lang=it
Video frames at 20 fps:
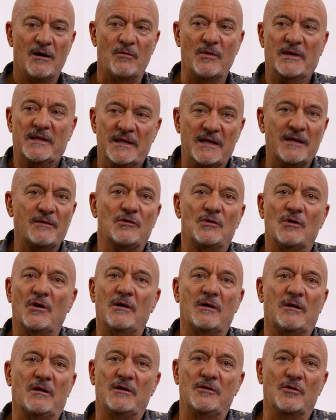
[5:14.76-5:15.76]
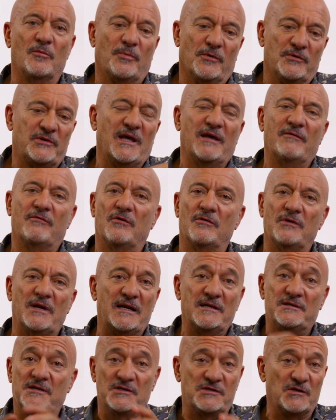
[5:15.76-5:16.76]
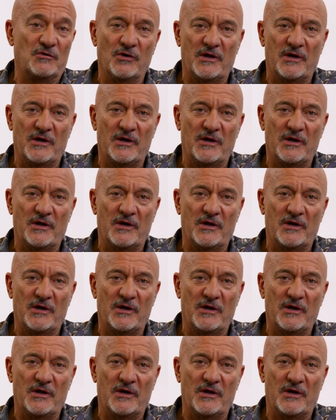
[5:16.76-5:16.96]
Quindi io potevo nelle stesse